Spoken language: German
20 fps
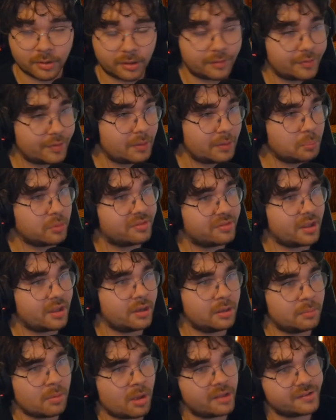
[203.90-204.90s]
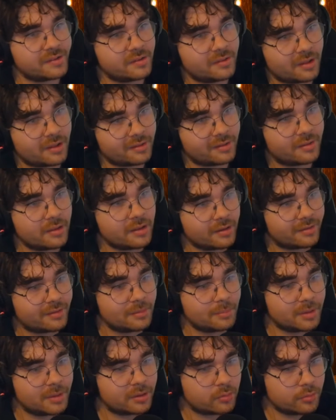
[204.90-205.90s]
gefällt mir sehr die Basis. Der Stil ist
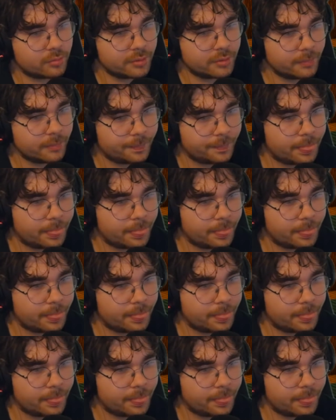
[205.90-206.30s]
ziemlich cool.